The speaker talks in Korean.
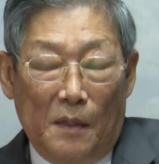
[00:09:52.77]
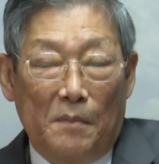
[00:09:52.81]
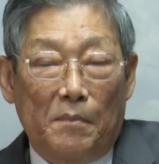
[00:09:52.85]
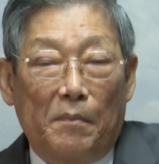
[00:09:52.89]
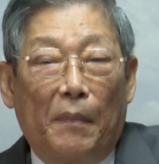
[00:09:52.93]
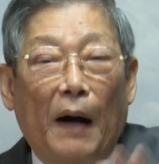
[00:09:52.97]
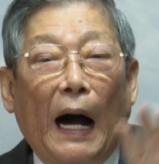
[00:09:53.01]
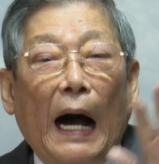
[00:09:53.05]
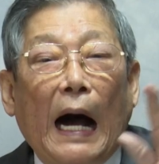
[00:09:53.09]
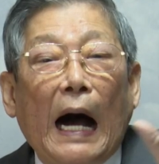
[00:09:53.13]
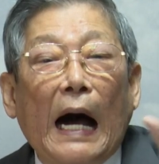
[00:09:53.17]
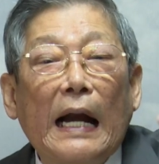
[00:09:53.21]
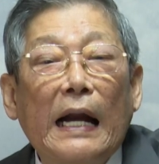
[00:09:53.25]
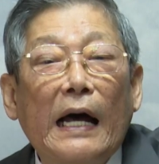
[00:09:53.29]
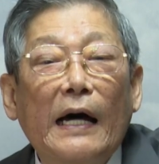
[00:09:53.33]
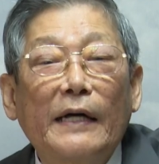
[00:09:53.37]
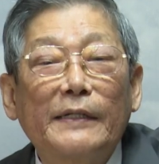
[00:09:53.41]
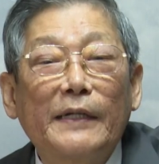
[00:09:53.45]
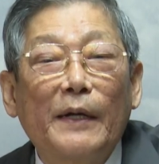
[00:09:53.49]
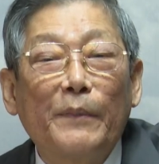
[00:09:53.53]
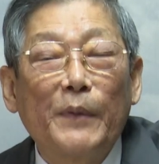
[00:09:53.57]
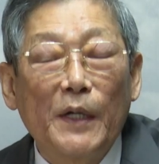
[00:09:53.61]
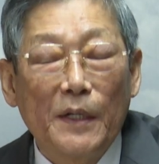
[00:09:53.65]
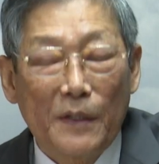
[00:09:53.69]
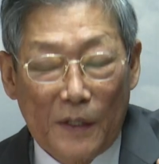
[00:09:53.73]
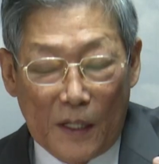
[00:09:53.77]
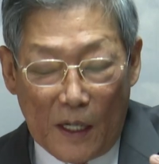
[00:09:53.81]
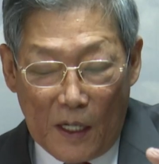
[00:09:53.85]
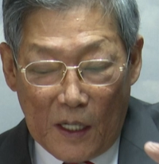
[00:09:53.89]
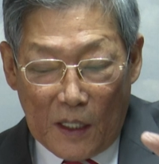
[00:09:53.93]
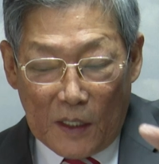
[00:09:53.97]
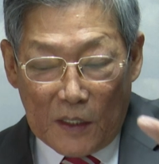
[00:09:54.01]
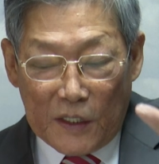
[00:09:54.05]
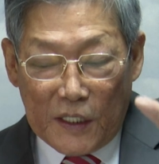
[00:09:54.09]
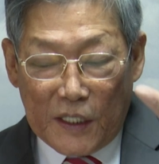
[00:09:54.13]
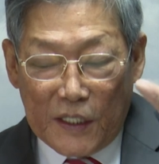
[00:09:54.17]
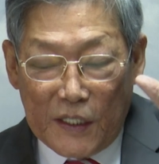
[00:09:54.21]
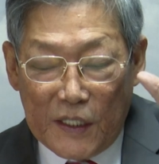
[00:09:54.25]
말하자면
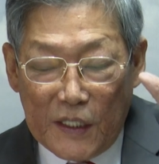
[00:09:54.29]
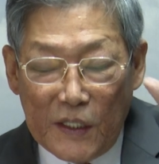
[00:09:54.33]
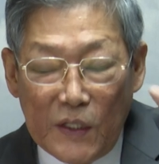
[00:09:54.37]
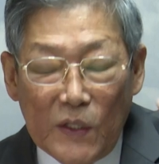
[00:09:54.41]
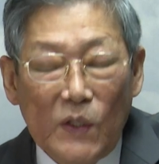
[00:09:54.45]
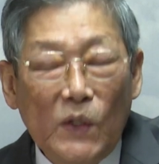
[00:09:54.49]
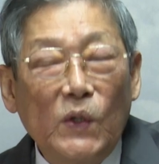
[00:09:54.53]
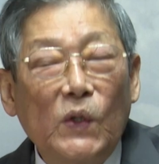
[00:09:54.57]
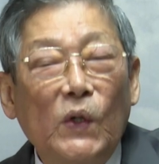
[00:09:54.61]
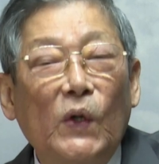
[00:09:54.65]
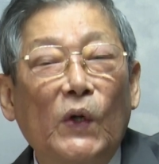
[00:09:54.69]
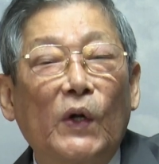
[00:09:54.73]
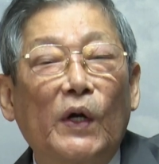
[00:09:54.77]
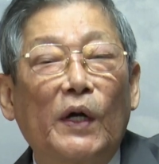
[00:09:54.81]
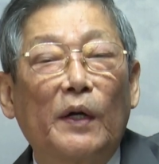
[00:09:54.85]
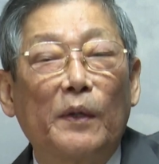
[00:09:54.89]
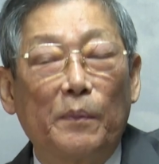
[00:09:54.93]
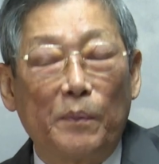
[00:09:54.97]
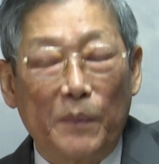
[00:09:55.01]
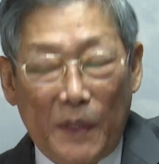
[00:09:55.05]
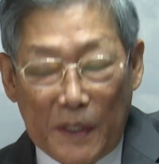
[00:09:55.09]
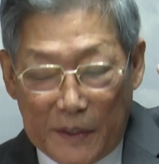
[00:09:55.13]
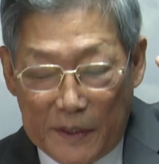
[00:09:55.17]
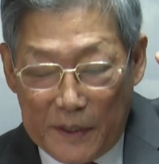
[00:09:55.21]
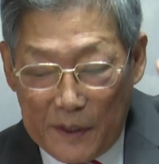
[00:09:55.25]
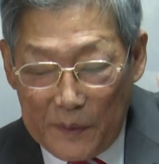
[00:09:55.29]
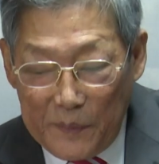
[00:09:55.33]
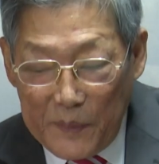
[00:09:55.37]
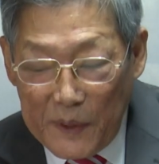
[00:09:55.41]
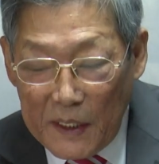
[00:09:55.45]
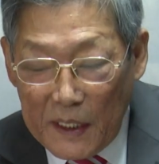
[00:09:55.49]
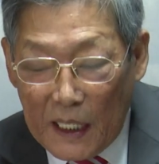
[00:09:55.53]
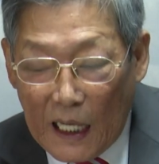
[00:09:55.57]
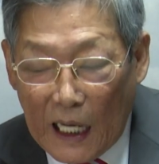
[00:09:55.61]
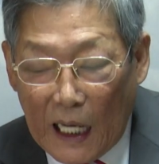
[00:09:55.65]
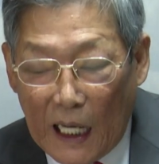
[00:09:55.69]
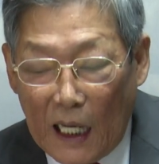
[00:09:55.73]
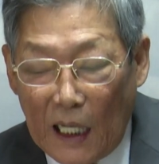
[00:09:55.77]
시골
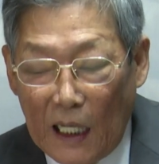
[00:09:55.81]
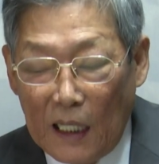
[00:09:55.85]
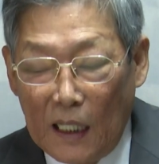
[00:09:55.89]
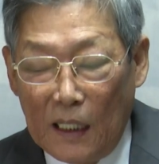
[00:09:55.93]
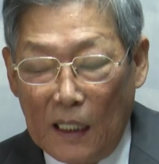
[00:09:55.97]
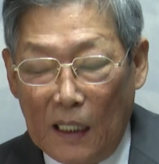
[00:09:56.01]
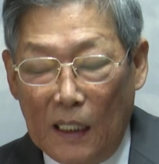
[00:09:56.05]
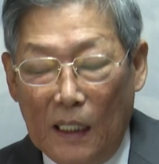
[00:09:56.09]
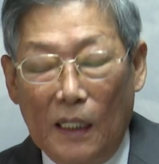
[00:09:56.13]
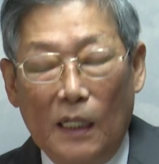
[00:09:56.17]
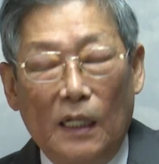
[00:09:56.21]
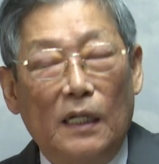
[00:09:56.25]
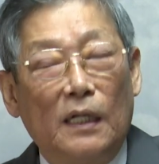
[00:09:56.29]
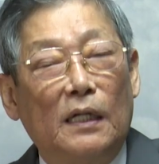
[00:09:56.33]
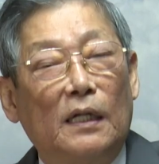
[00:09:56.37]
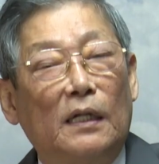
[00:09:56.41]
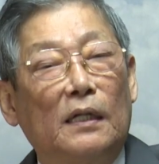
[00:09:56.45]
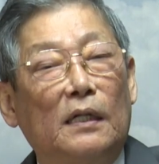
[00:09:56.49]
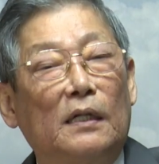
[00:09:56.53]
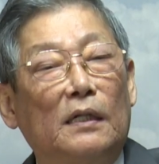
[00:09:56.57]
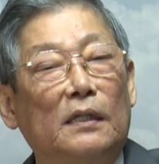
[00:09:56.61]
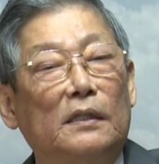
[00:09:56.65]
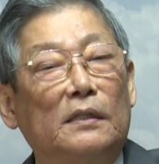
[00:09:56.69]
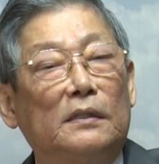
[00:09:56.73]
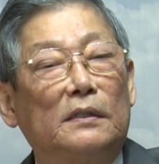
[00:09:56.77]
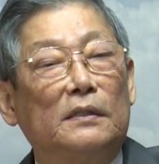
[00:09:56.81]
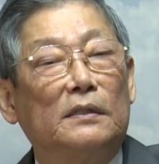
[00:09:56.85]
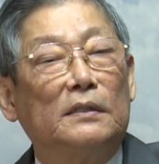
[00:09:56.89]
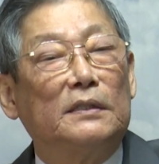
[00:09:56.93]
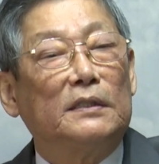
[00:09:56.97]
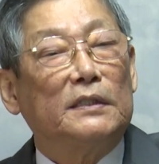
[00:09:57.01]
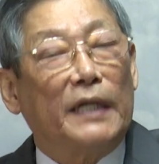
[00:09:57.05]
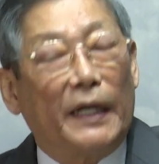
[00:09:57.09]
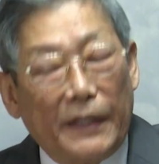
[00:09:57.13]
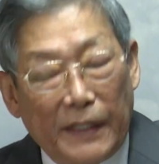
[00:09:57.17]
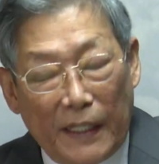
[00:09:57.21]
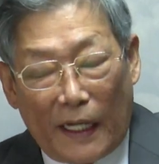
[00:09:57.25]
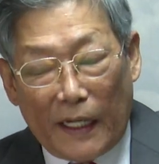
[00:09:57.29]
머슴이나
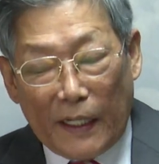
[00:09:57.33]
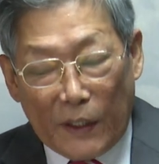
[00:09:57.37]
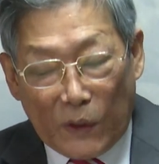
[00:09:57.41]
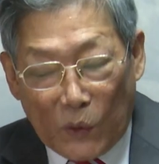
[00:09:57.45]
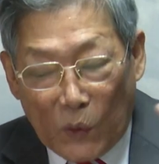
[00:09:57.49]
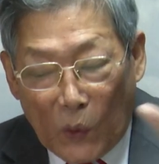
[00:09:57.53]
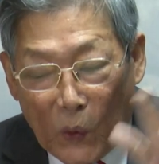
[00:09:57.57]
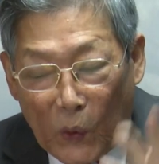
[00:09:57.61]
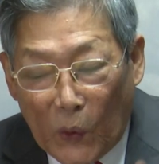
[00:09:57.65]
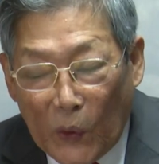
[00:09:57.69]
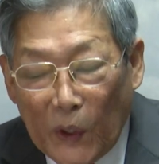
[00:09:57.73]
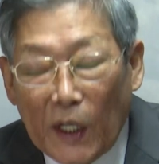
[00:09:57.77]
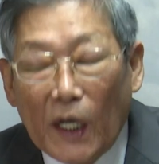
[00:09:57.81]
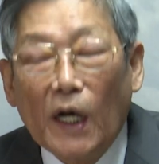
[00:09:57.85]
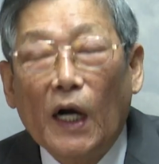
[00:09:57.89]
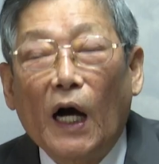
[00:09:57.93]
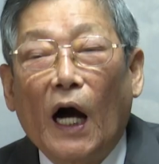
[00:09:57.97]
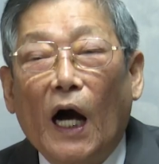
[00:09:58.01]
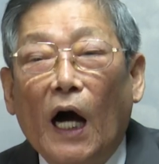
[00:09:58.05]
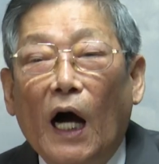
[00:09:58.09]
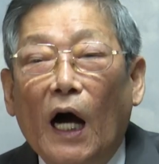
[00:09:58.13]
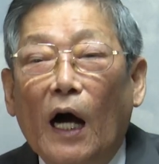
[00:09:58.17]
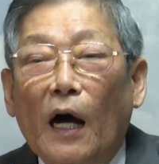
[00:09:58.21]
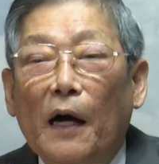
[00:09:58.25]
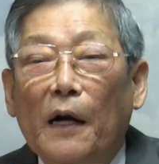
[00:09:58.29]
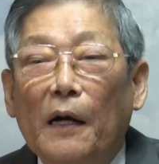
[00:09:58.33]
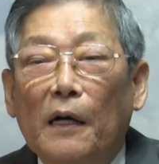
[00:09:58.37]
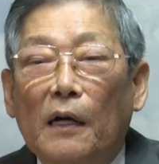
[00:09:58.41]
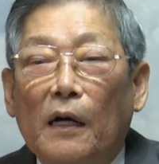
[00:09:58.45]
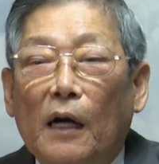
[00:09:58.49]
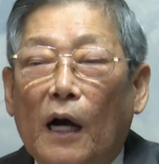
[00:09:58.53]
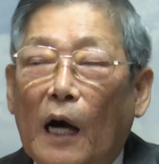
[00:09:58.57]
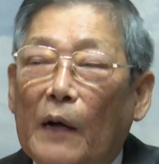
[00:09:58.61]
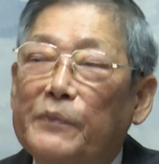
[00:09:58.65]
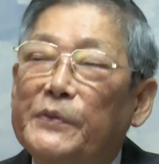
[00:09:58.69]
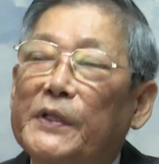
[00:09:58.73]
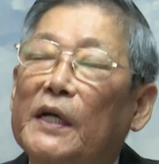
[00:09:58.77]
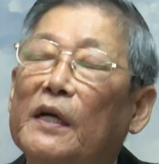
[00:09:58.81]
옛날에 노예가
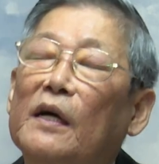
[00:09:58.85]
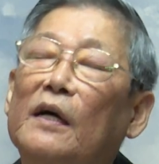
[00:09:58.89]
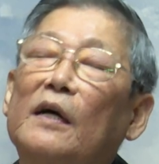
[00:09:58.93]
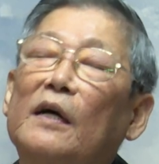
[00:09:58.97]
갑자기